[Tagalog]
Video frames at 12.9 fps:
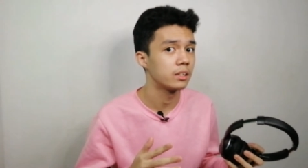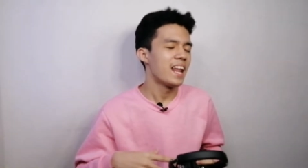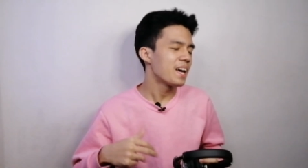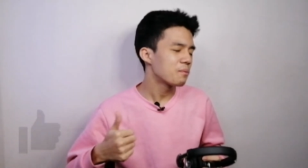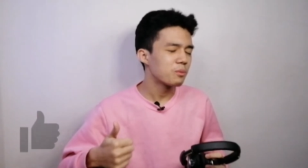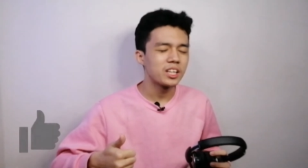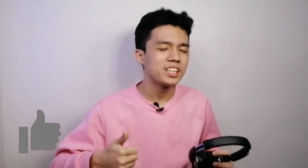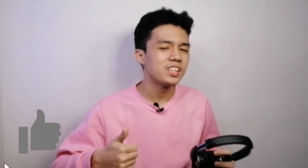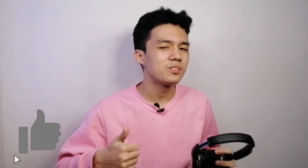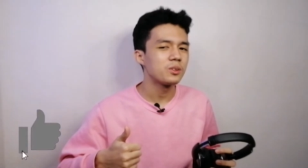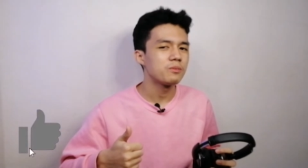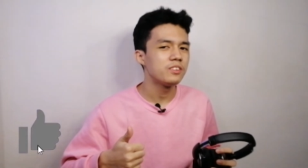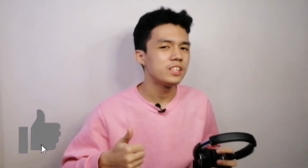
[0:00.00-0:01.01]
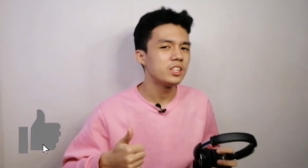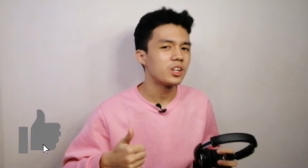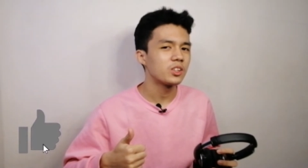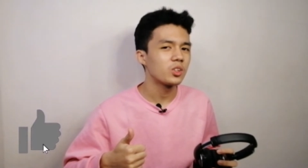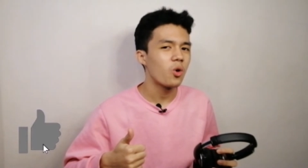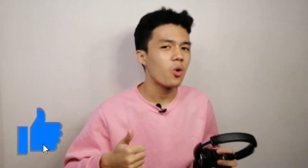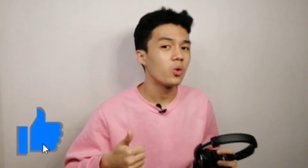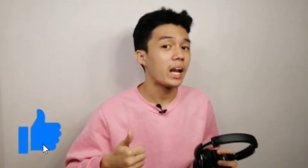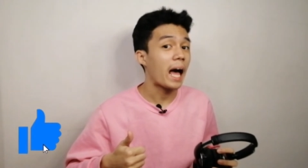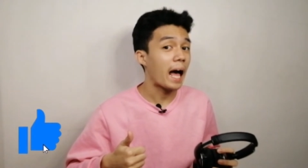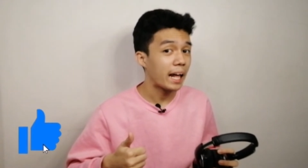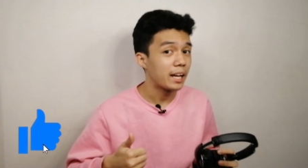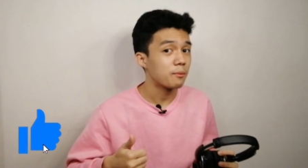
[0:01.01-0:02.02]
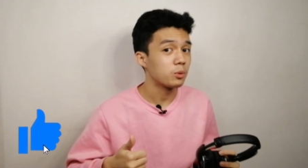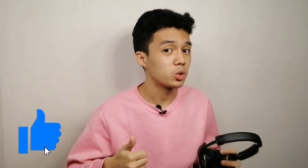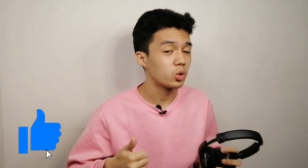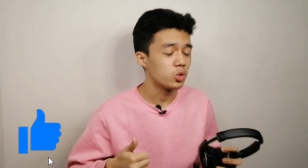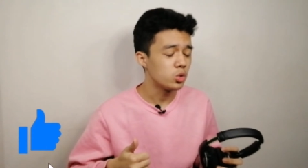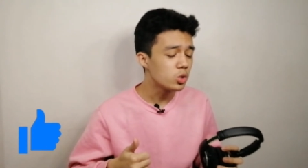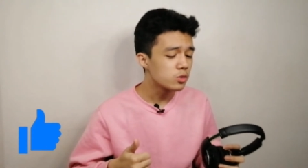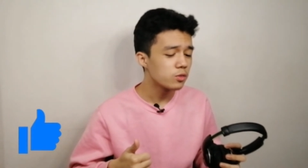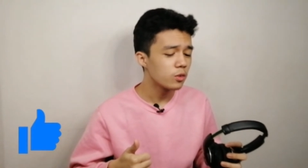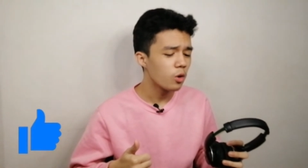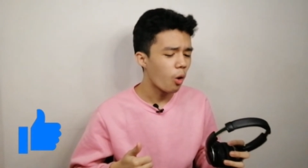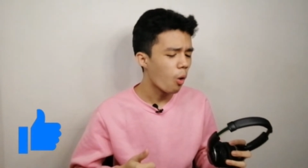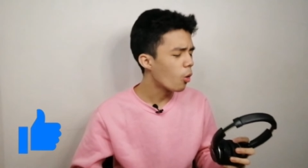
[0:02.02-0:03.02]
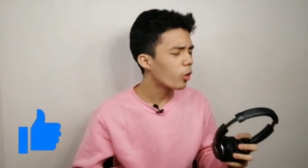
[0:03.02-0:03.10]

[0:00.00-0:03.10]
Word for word: Like mo na din tong video na to kung nahanap mo tong useful